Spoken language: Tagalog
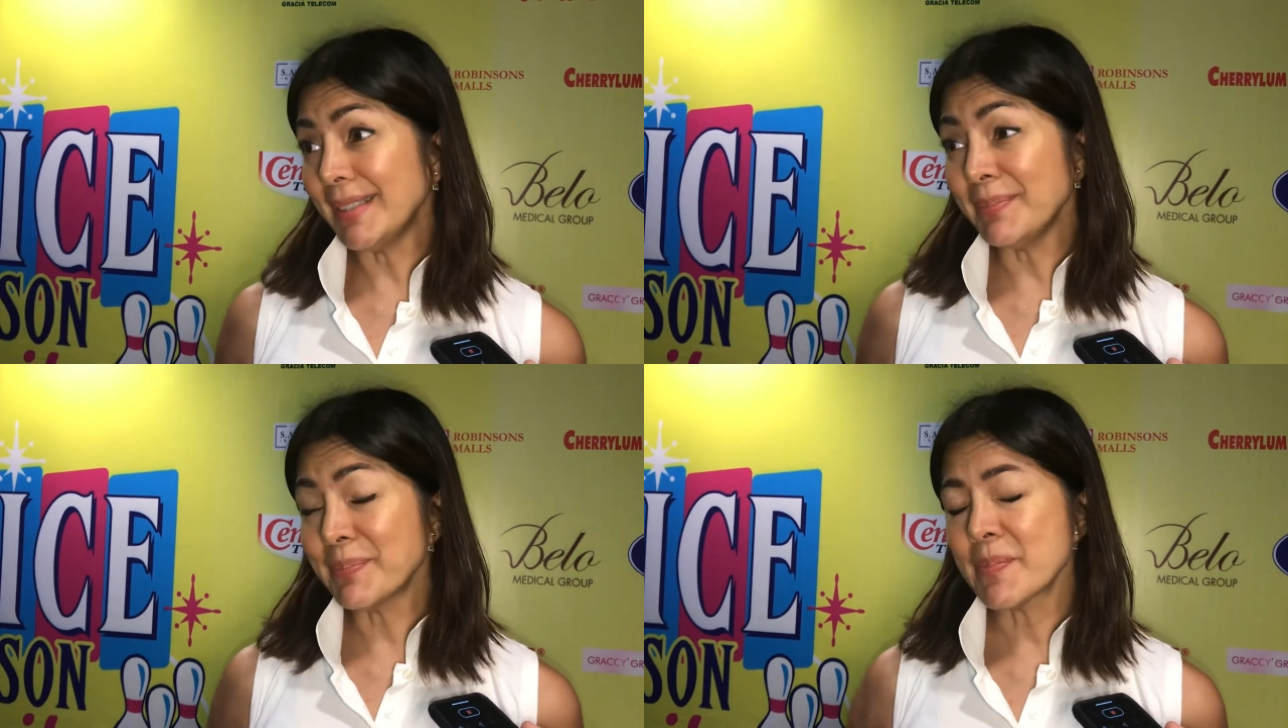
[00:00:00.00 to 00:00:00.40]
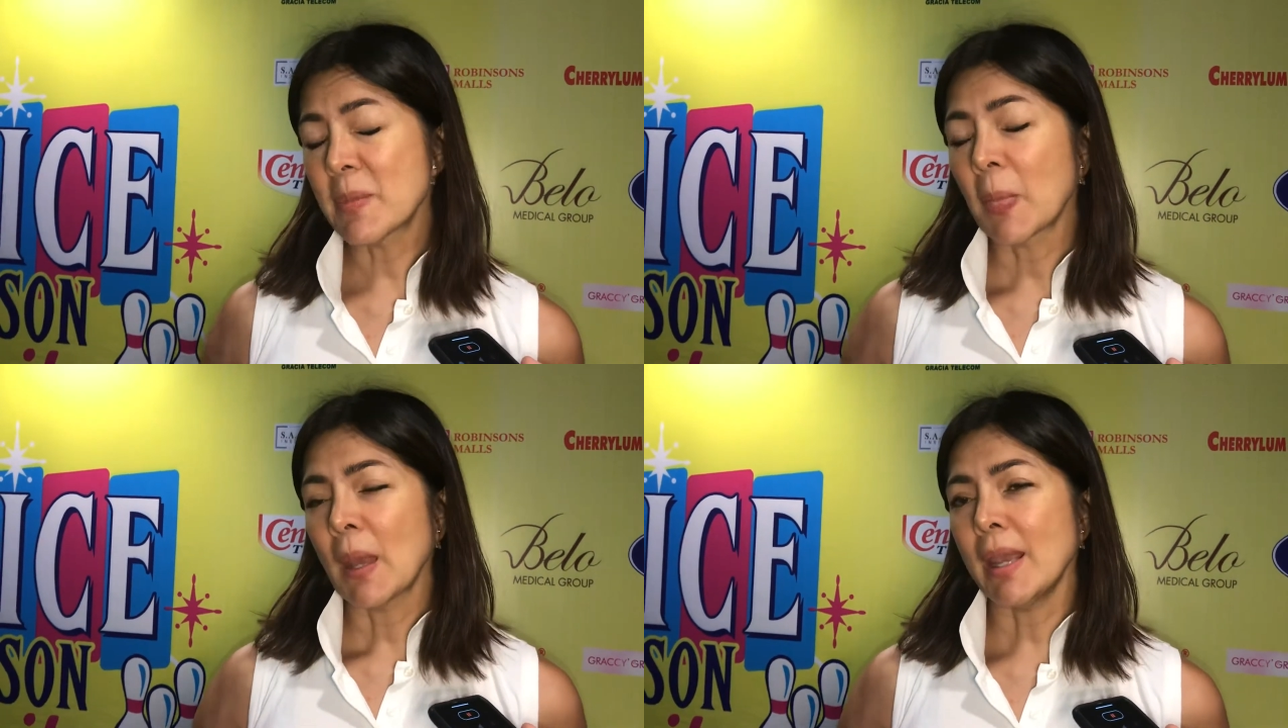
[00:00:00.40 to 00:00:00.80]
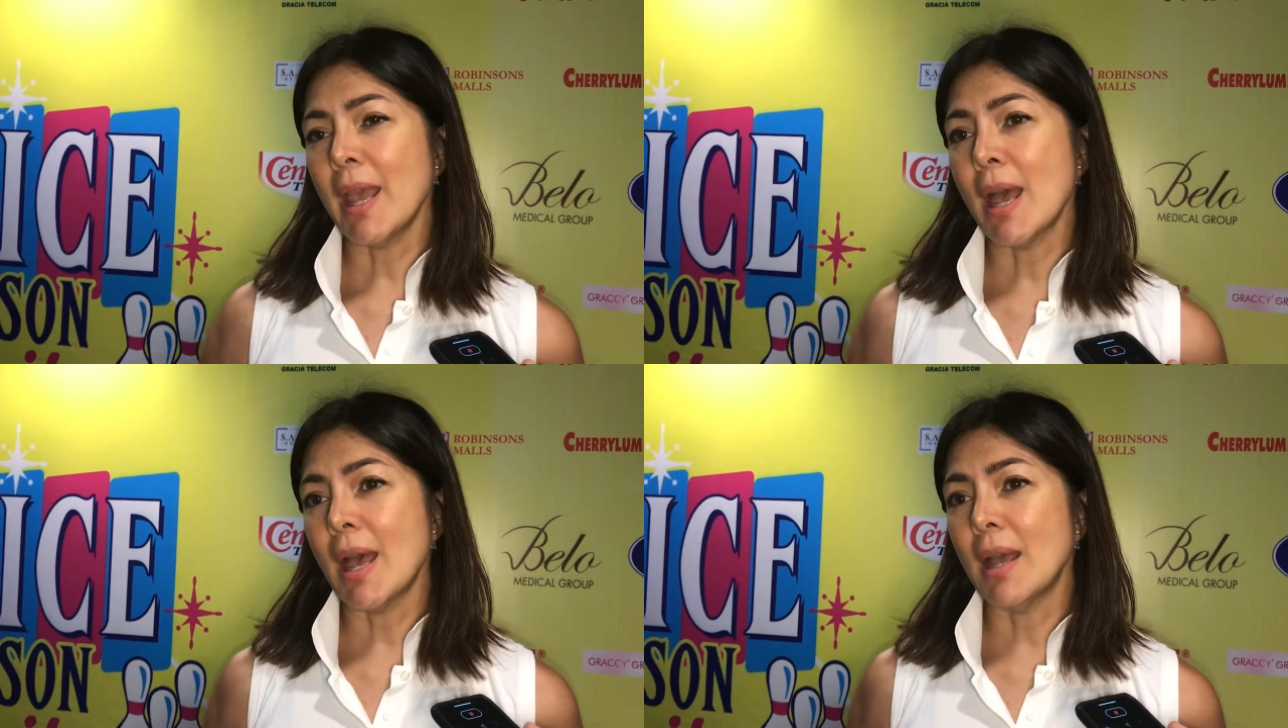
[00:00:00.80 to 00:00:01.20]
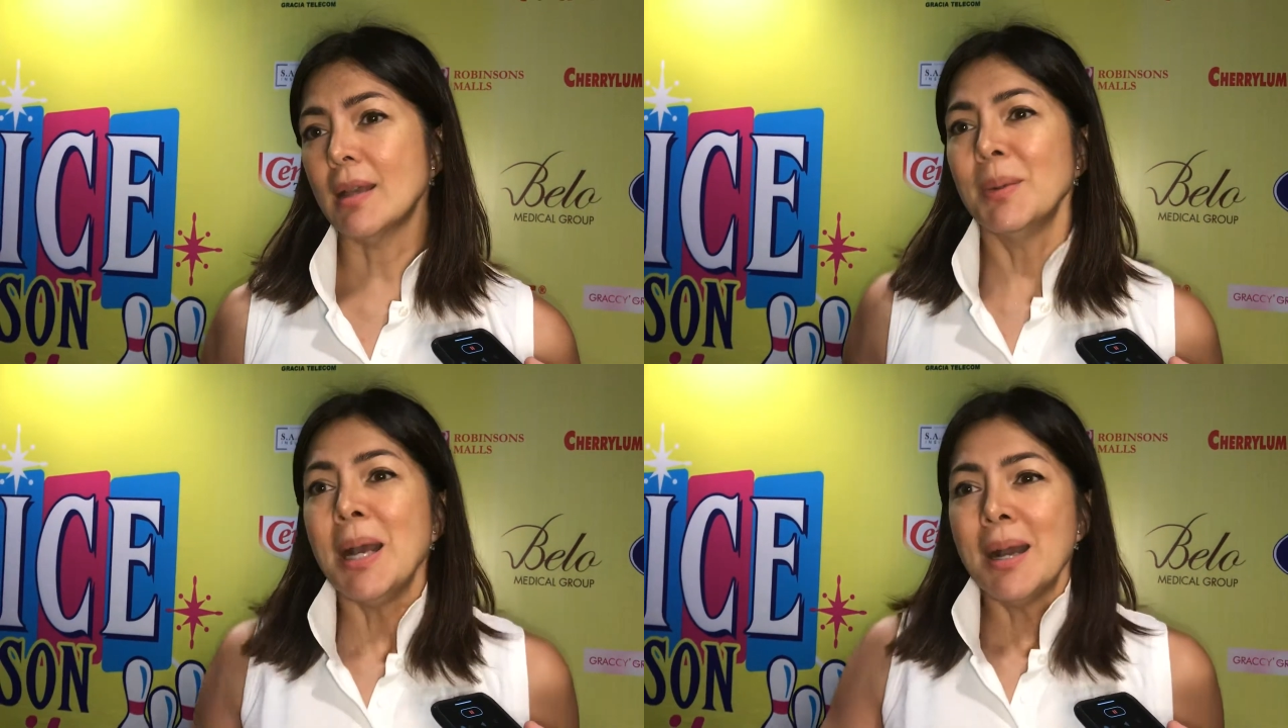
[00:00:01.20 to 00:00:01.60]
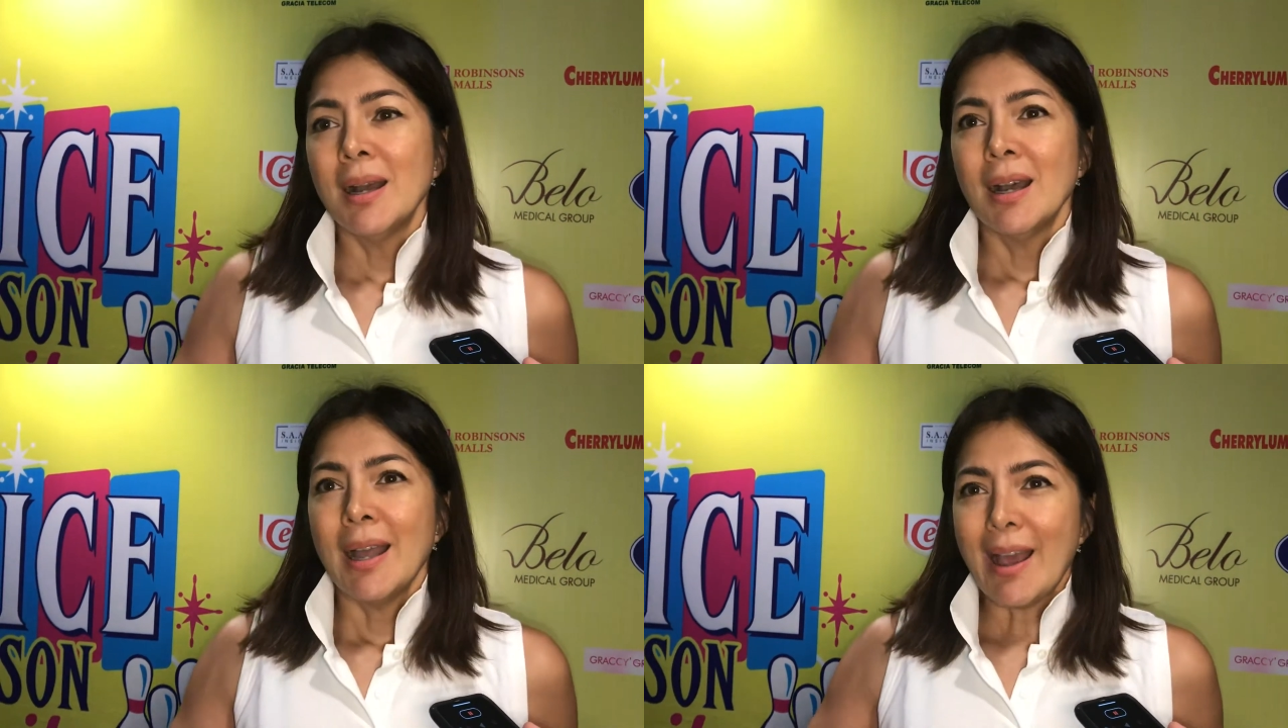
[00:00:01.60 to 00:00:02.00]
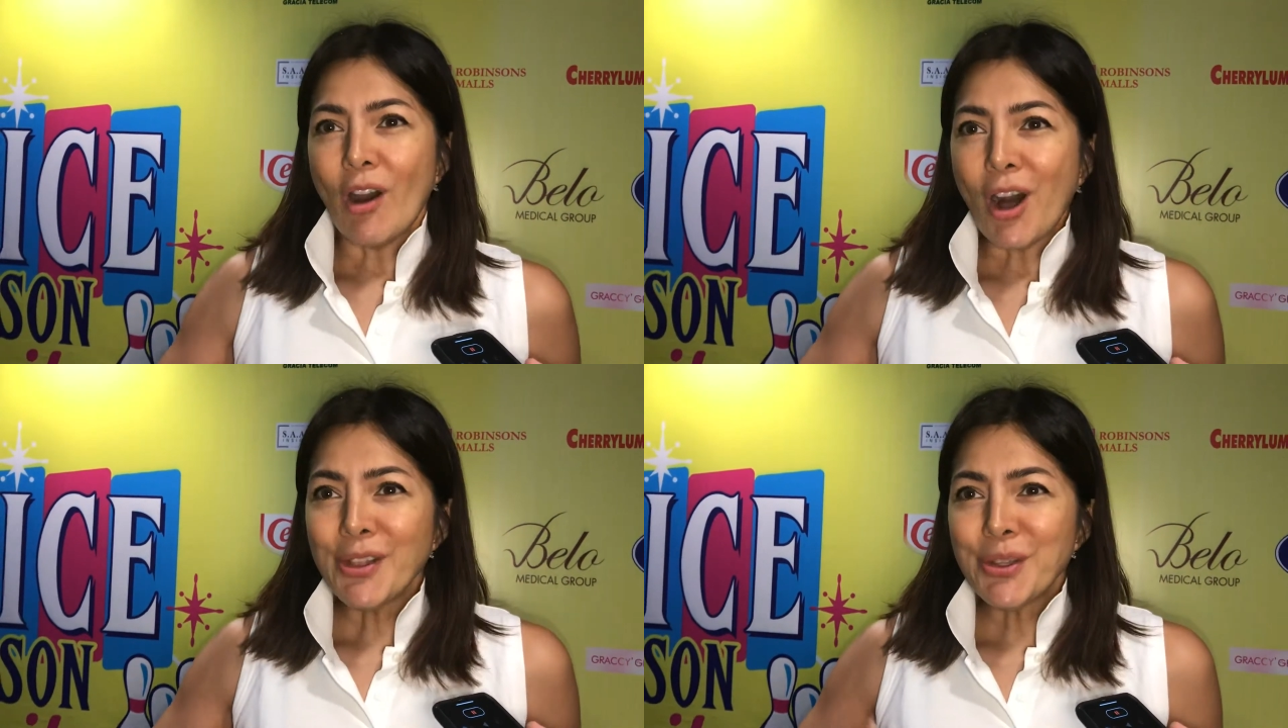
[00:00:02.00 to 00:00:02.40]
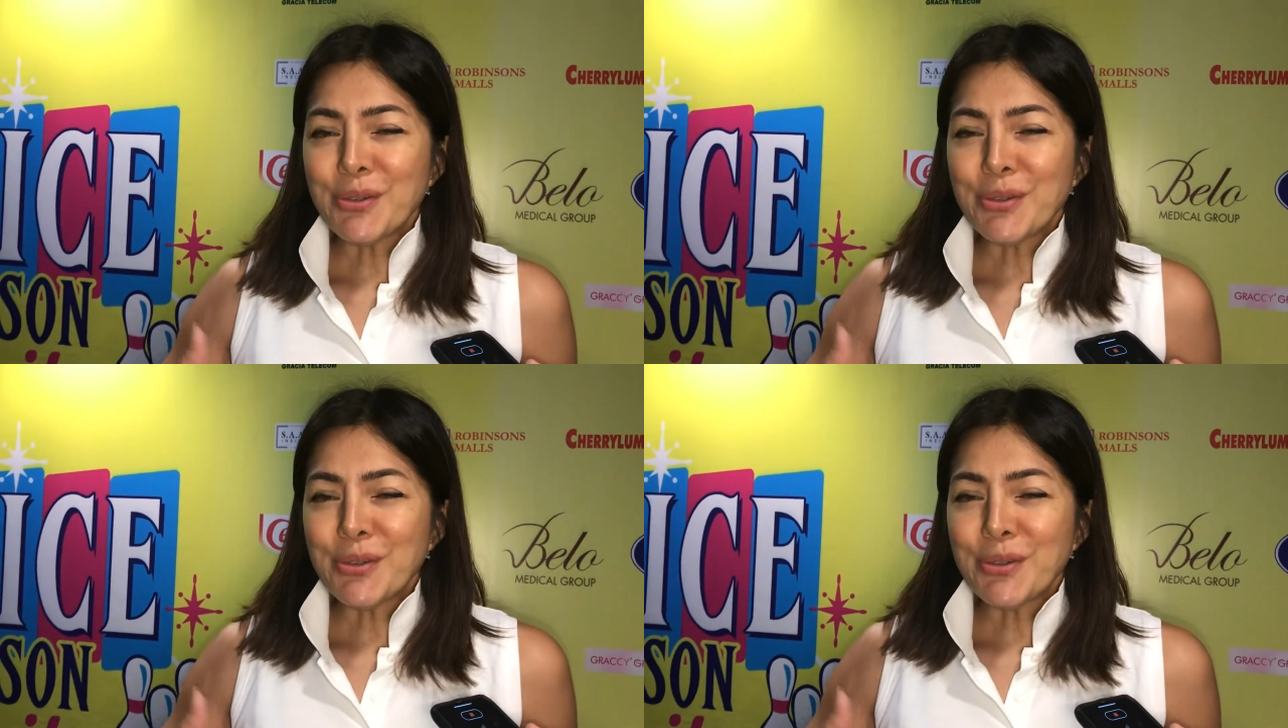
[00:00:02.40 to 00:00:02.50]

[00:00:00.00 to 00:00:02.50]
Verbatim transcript: Uh-huh. Kaya all the